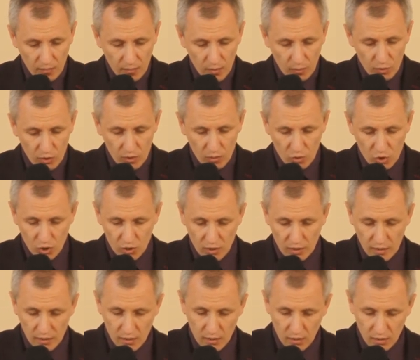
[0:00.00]
Мы будем
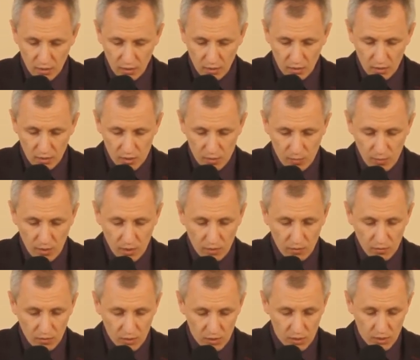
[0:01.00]
читать с
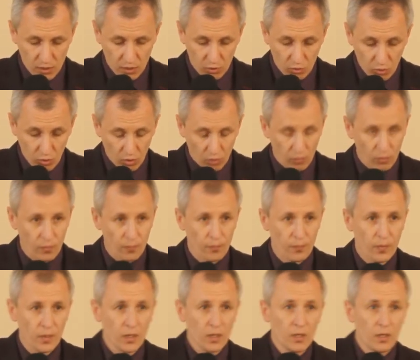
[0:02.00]
первых стихов.
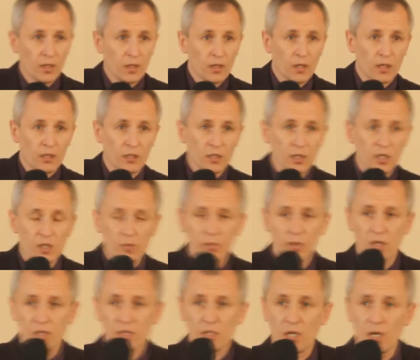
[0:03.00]
И хотелось
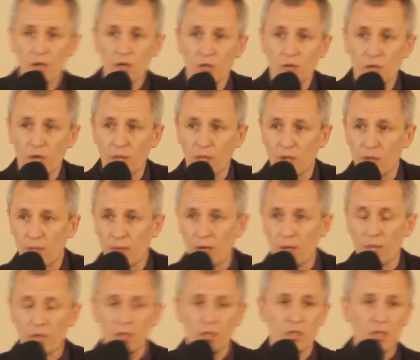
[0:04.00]
бы оставить вам на
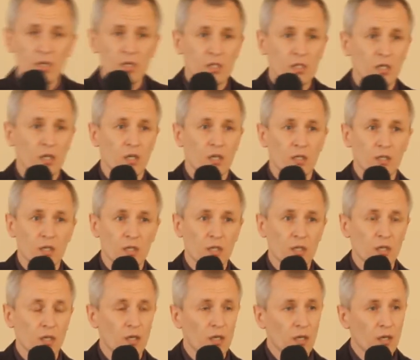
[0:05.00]
память несколько
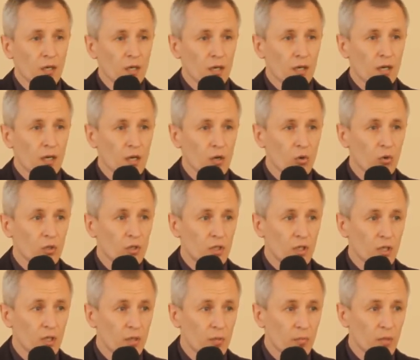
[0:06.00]
таких
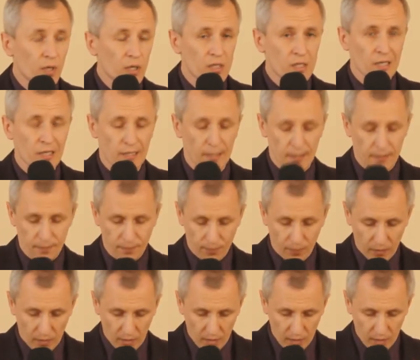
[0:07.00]
коротких мыслей.